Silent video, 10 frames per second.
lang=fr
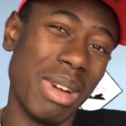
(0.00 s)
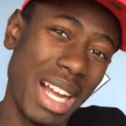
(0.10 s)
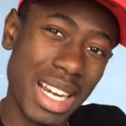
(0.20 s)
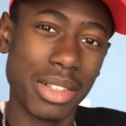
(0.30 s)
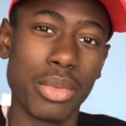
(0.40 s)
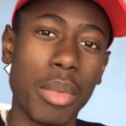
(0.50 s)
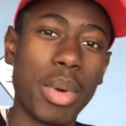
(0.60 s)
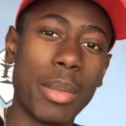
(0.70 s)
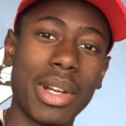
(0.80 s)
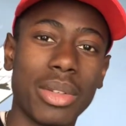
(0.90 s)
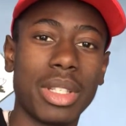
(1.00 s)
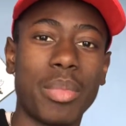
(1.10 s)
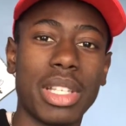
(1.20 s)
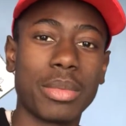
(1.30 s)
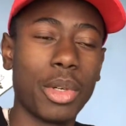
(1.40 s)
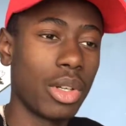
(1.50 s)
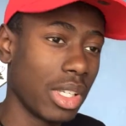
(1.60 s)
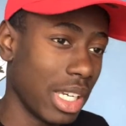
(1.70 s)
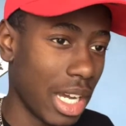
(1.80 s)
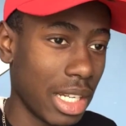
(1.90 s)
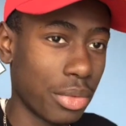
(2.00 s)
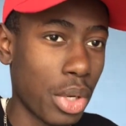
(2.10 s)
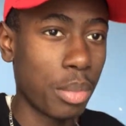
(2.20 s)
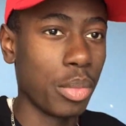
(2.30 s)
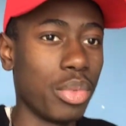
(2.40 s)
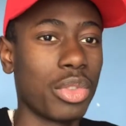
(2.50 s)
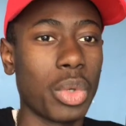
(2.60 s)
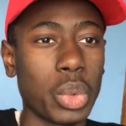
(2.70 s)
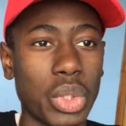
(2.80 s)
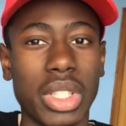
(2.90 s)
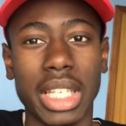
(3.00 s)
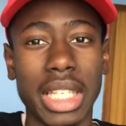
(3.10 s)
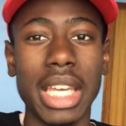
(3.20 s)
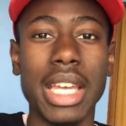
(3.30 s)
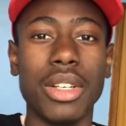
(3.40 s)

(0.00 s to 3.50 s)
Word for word: à la fois pas mal en déplacement et à la fois un peu plus concentré